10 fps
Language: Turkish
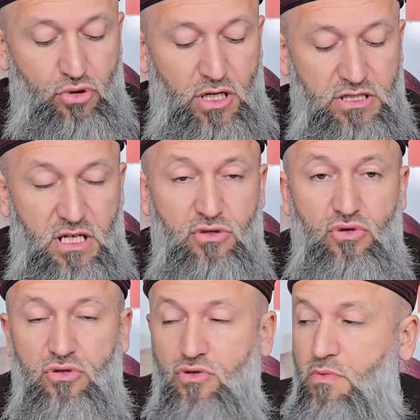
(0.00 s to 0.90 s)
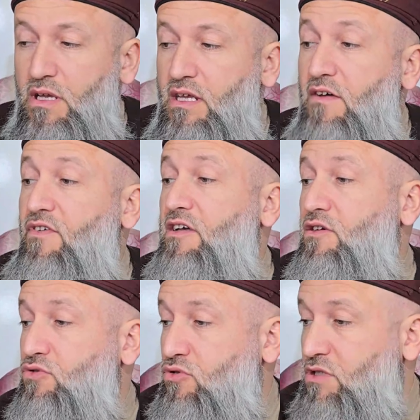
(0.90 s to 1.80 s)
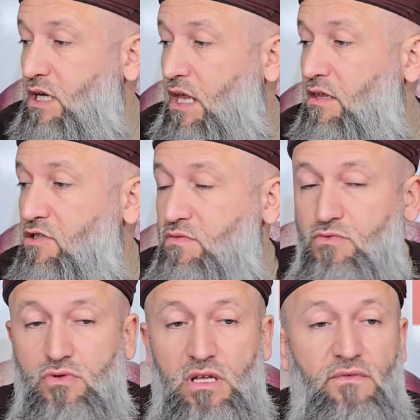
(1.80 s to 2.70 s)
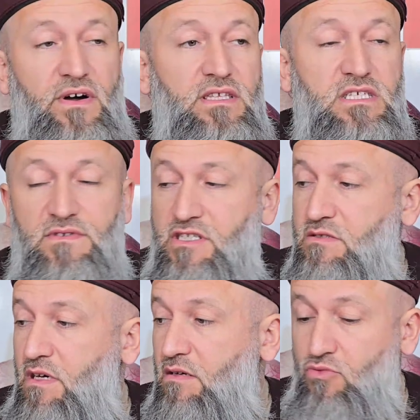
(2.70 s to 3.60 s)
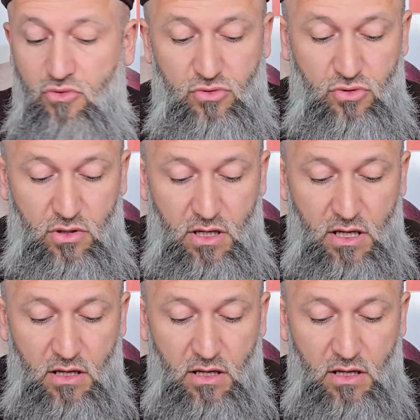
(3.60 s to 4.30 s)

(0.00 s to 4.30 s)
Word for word: Bu yaştan sonra diyor bana ne faydası olacak kardeşim diyor. Ne faydası var şimdi bana bunun diyor.